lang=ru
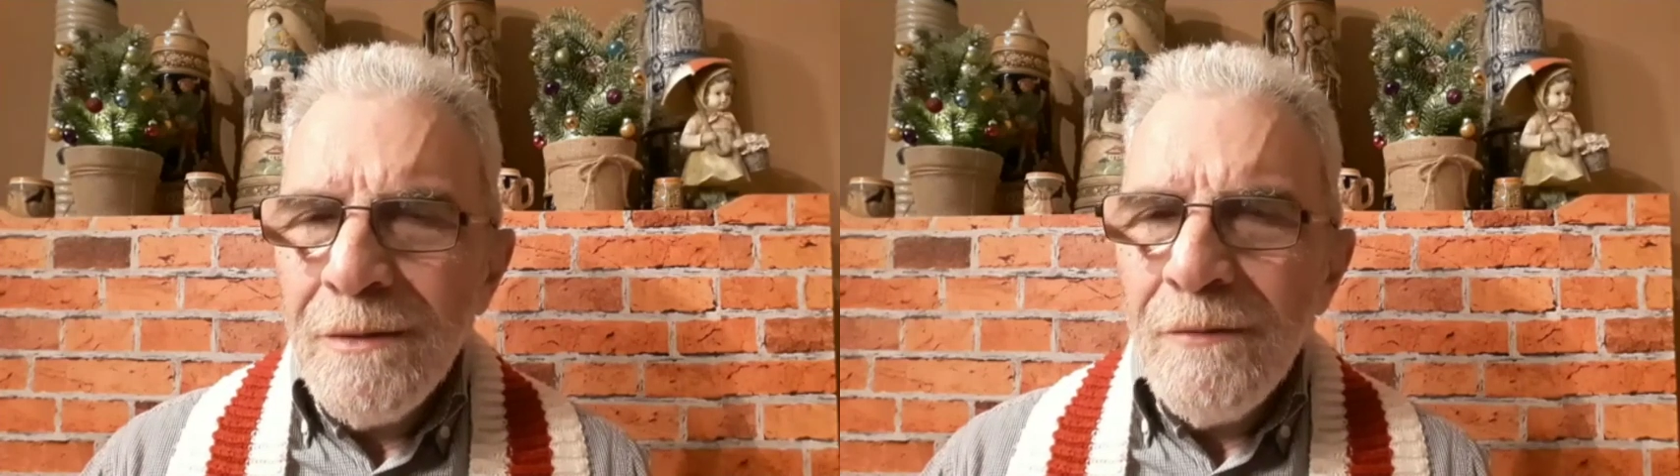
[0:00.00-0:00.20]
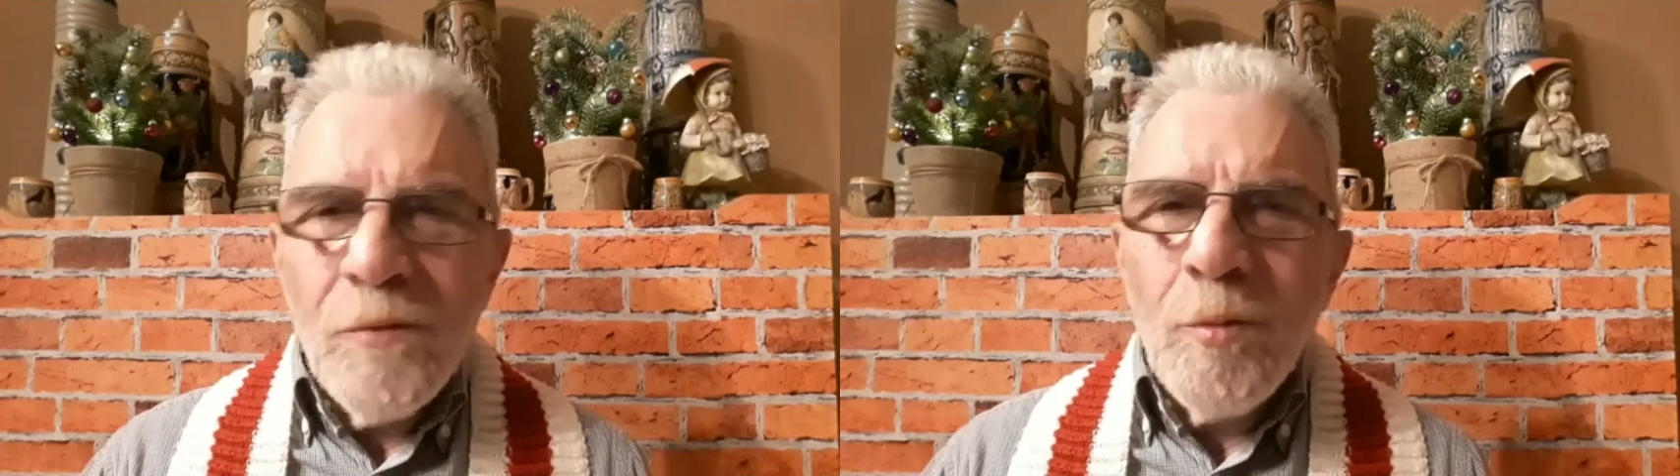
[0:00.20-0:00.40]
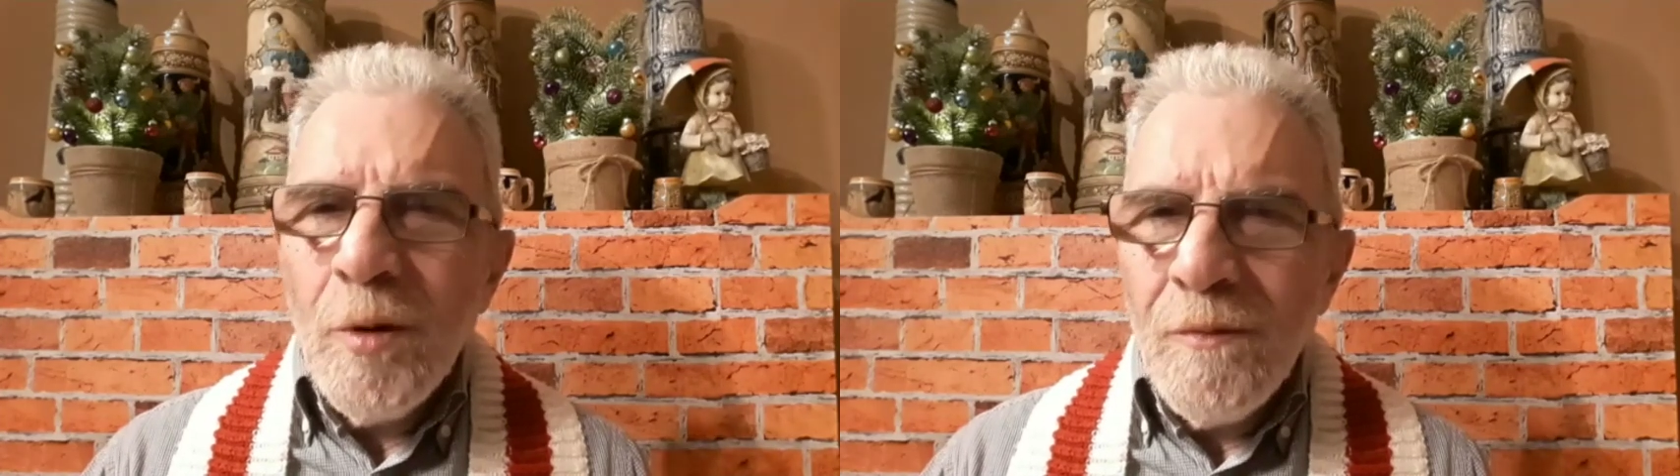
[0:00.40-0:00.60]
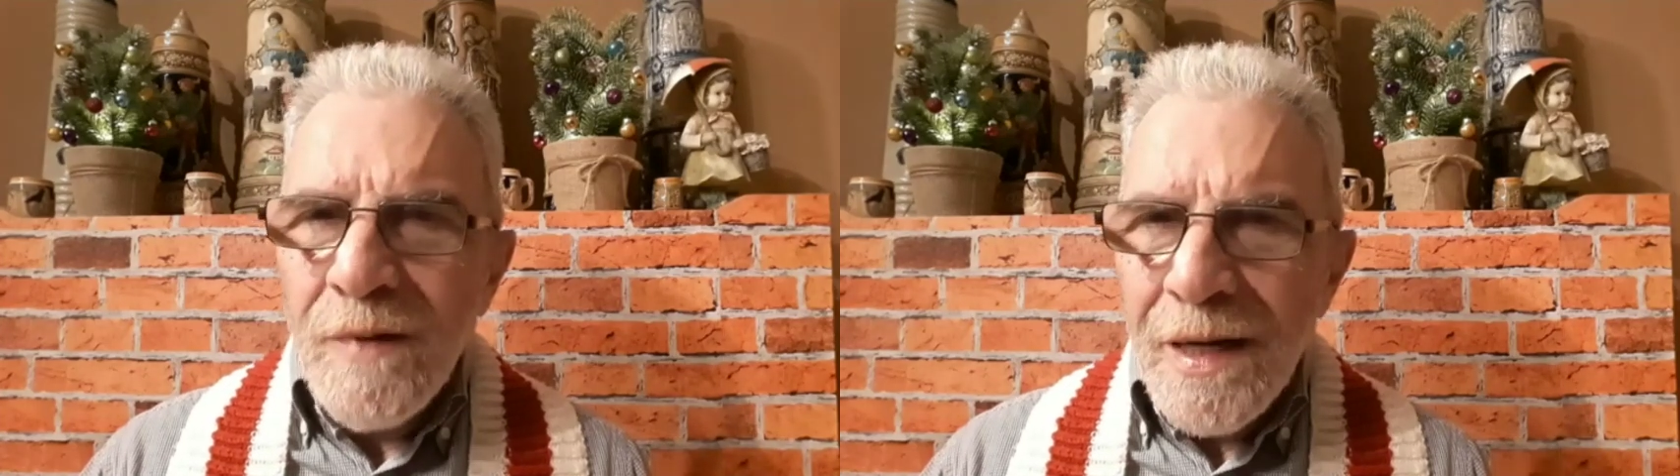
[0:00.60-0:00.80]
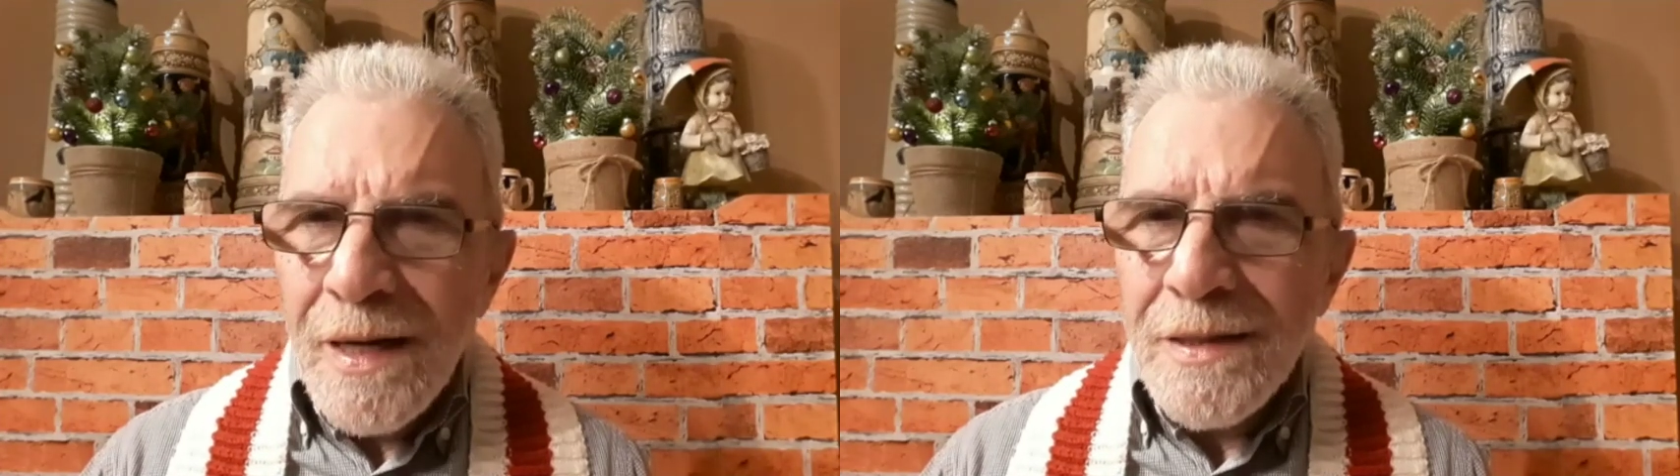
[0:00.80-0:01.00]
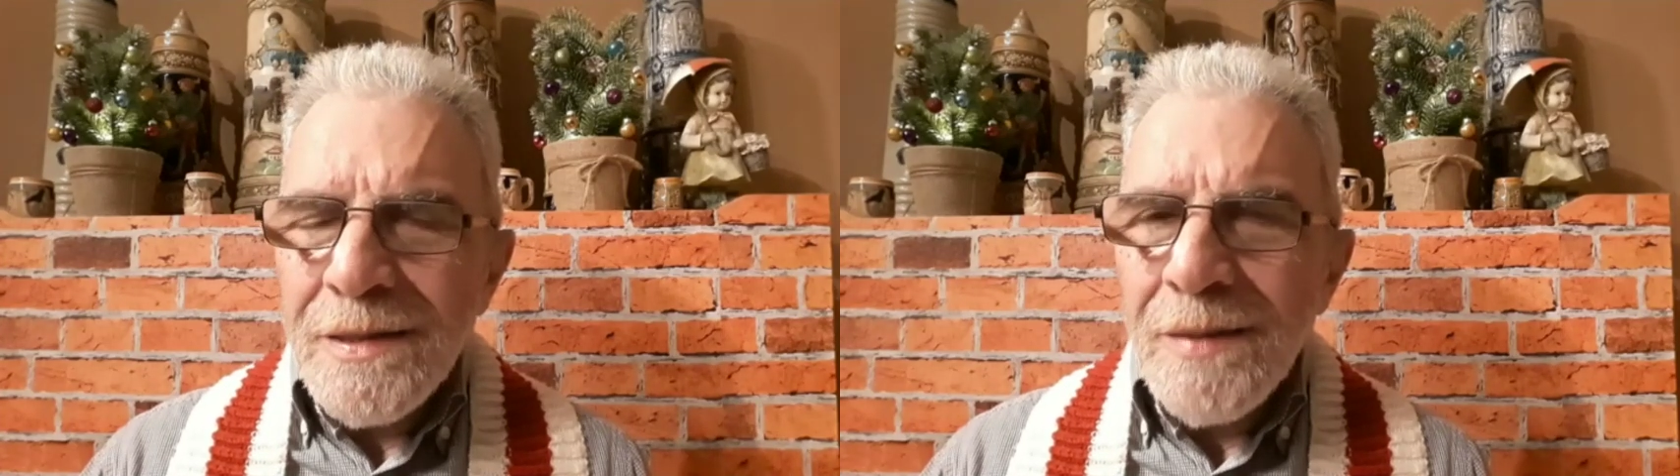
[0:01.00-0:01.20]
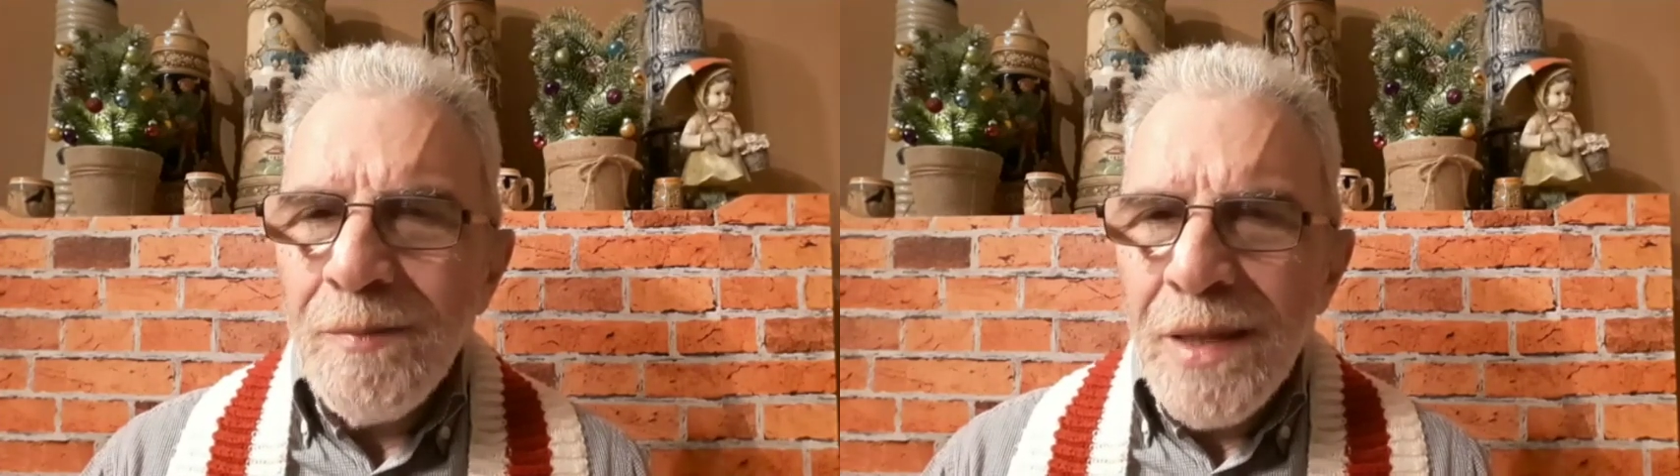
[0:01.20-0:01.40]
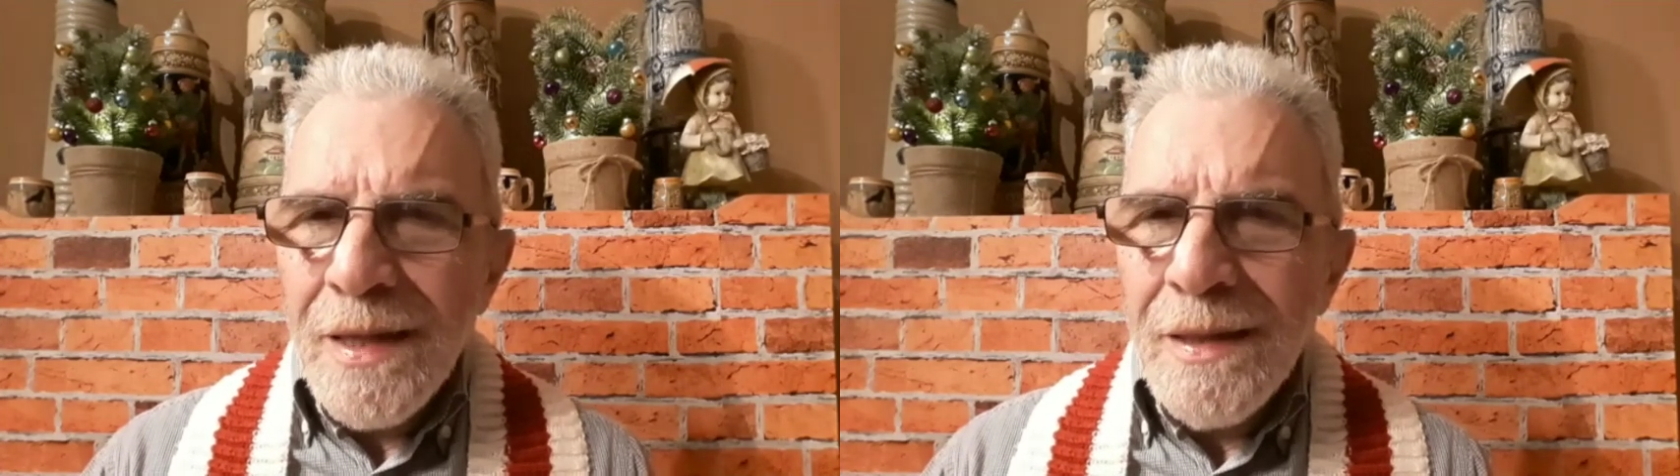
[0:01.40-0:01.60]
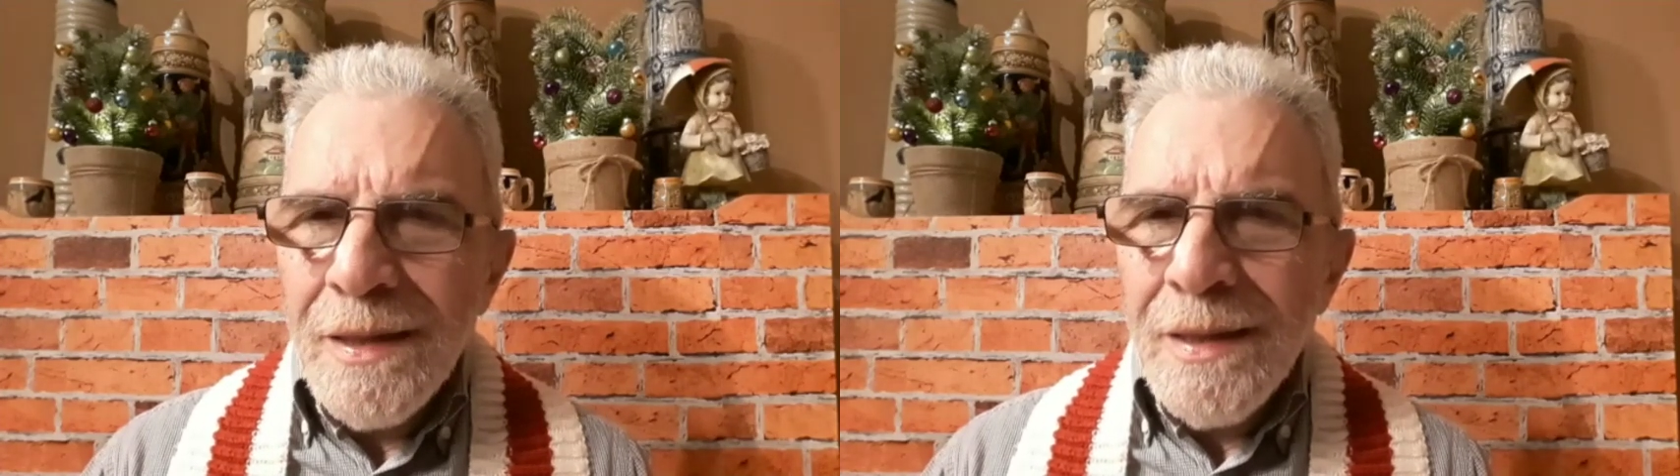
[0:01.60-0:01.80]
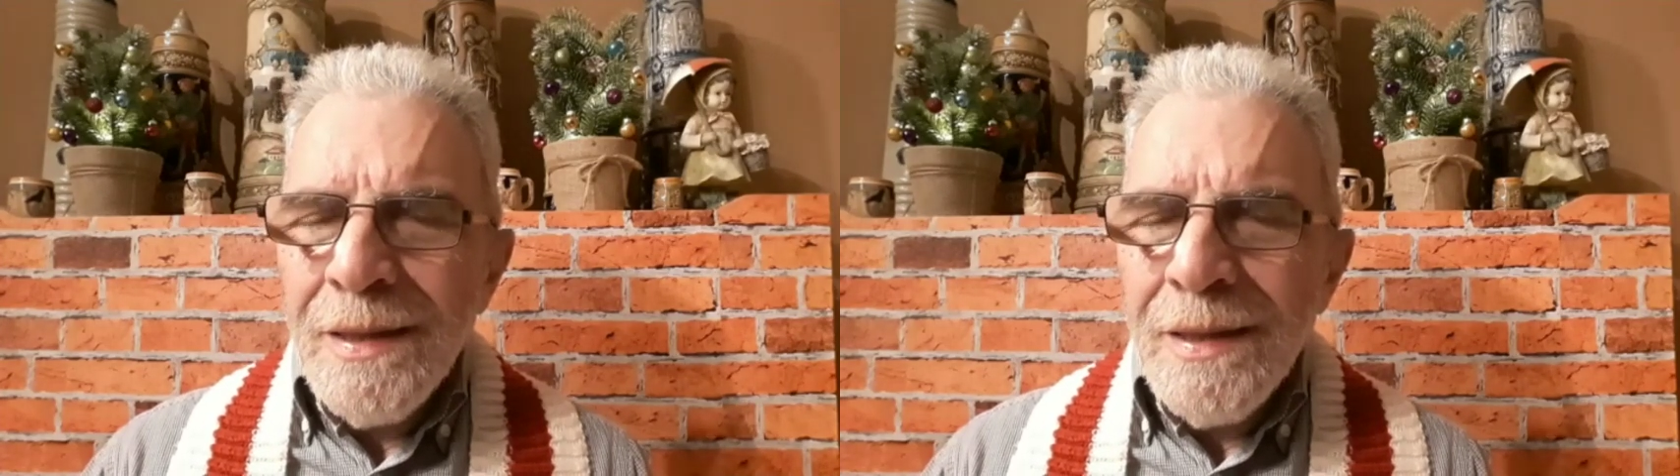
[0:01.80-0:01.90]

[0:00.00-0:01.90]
в любом варианте. Б.